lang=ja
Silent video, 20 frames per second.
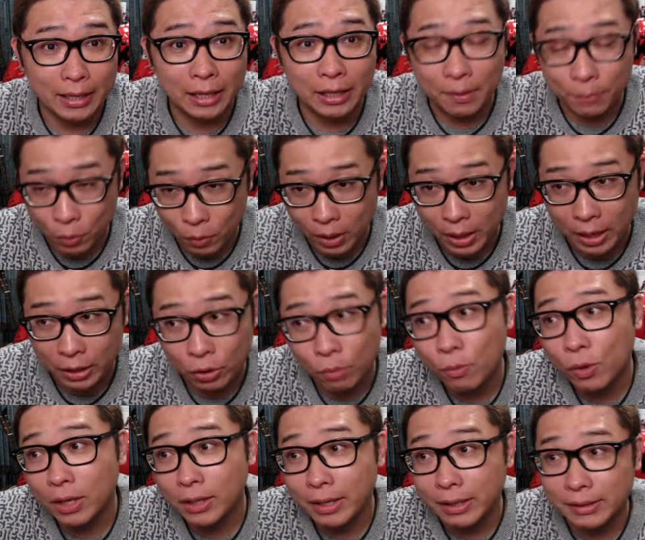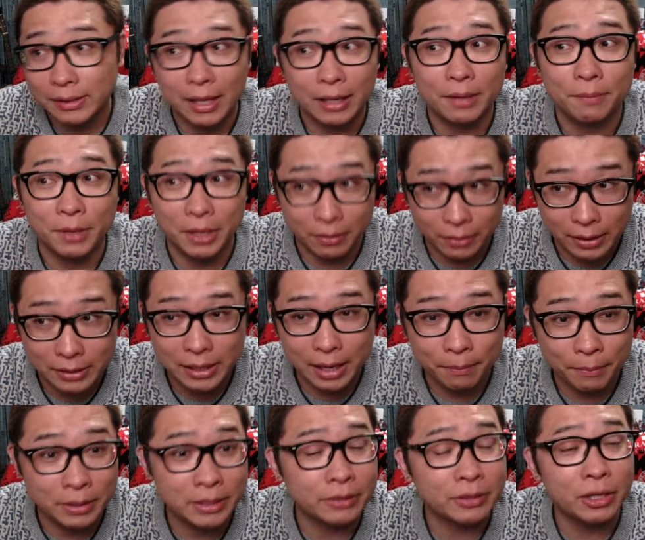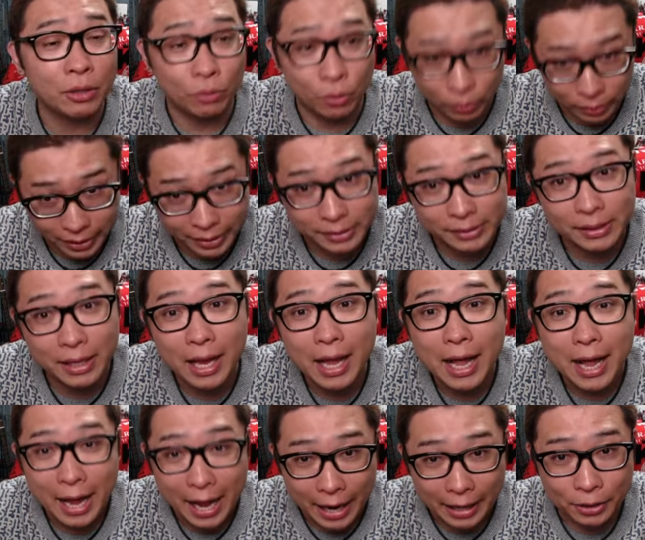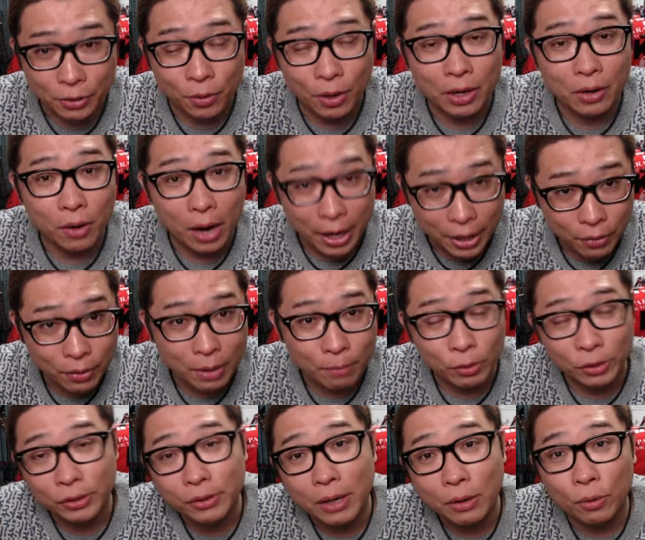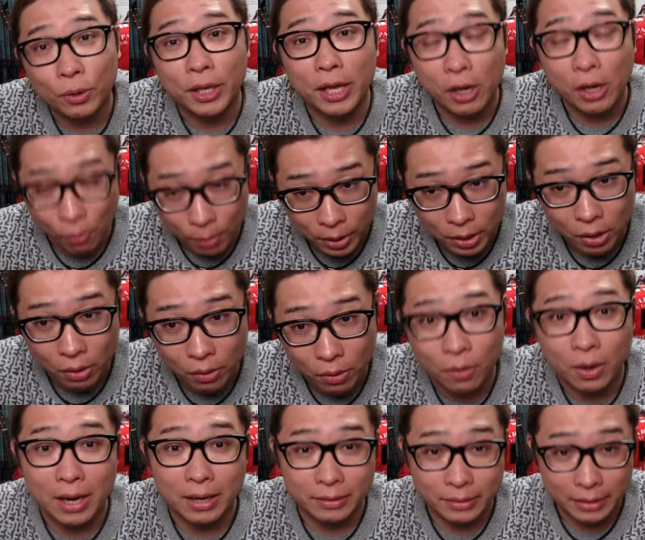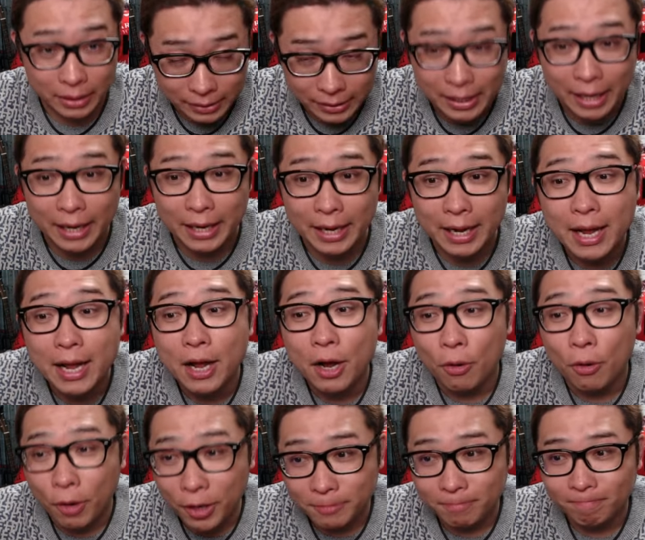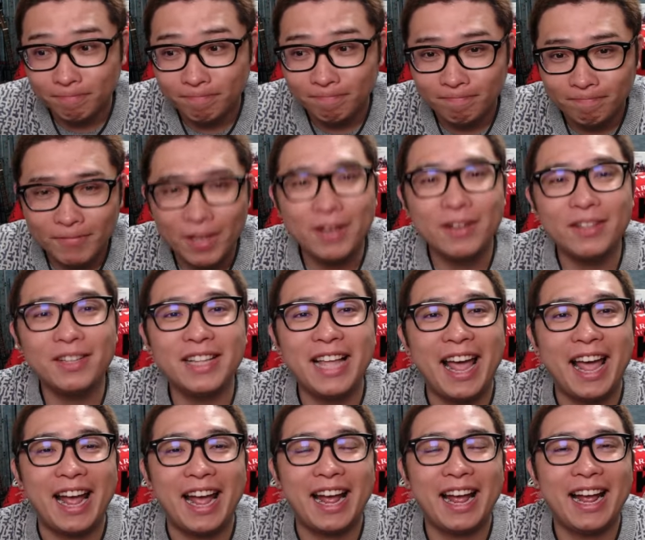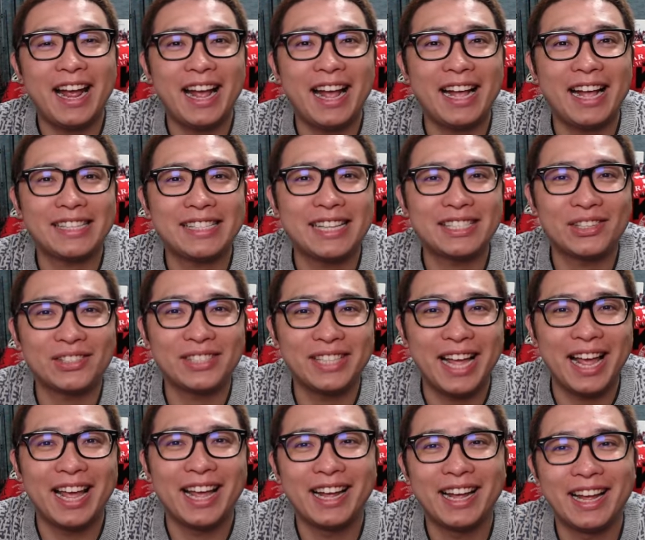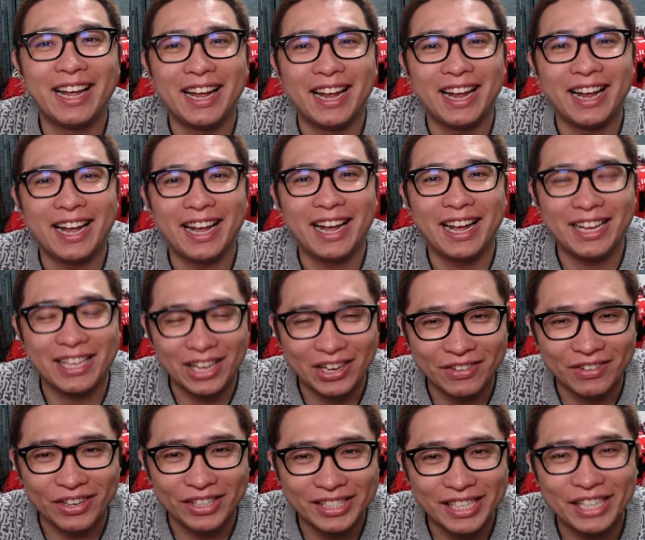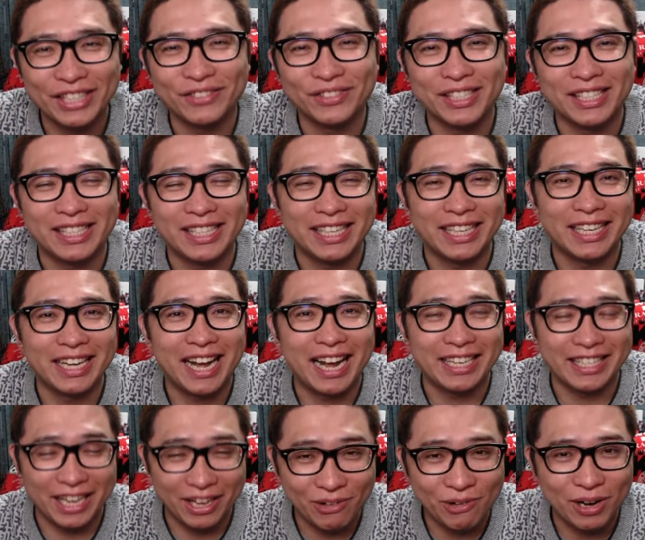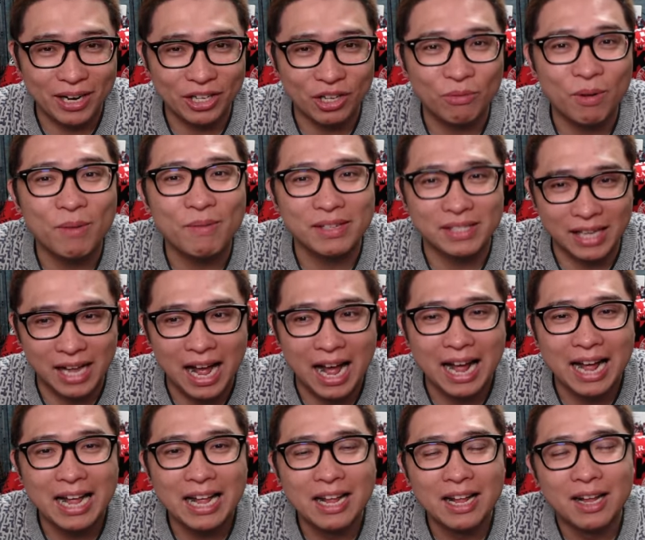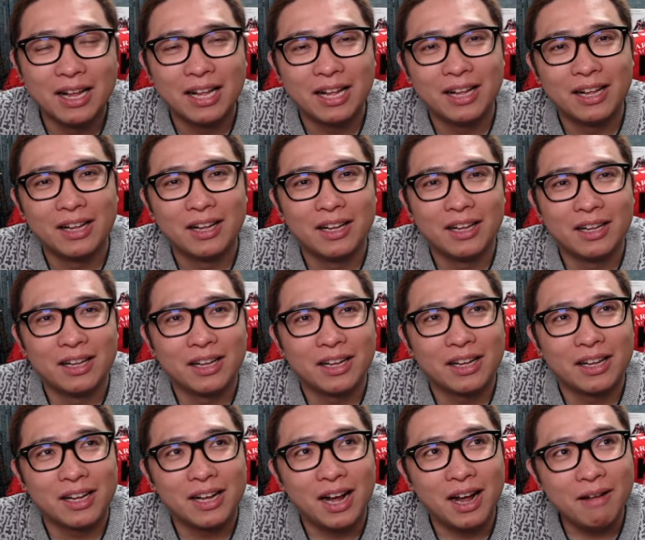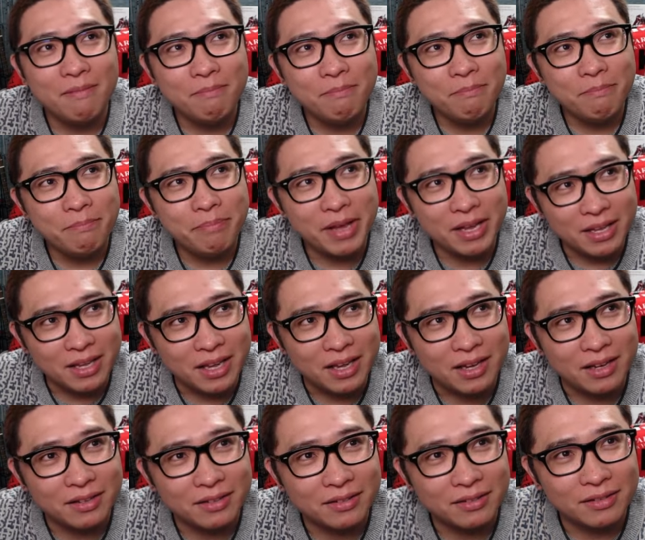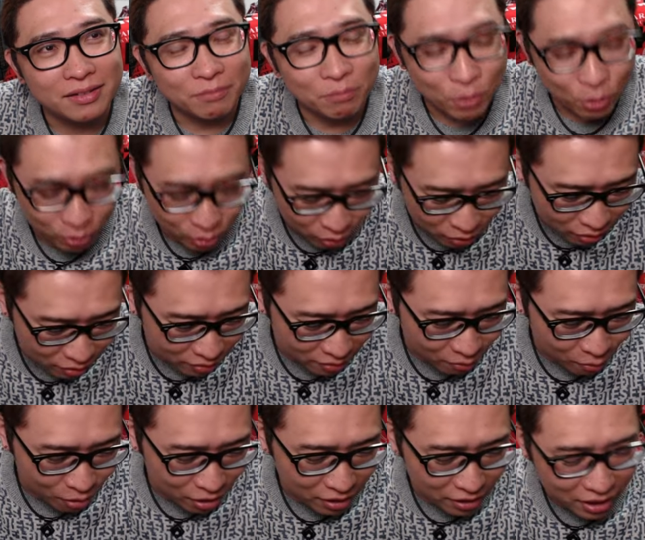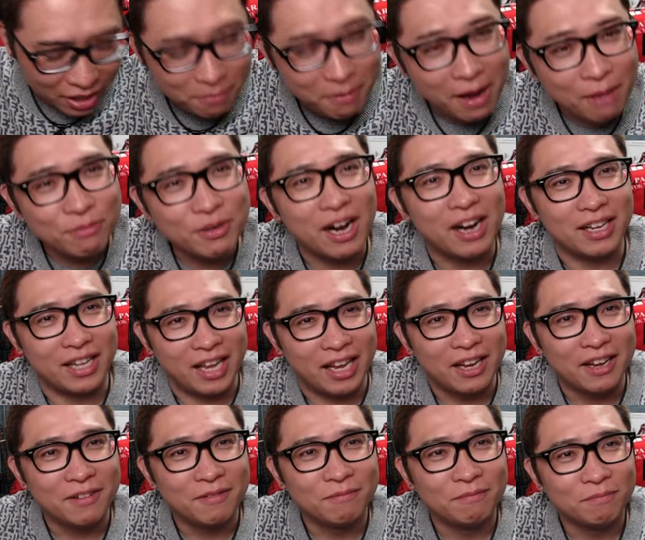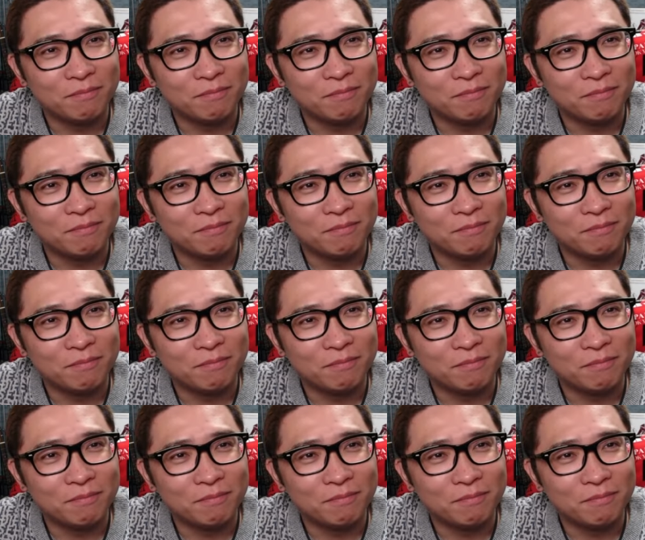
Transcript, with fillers: やってみようかなと思う方は使ってみてください。めちゃくちゃお得です。はい。動画の概要欄もしくは固定コメントご覧ください。ほい。ということで、えー、早速ね、えー、今日もチャート分析入っていこうかなと思いますが、完璧もうちょっとこれリバーブかけていい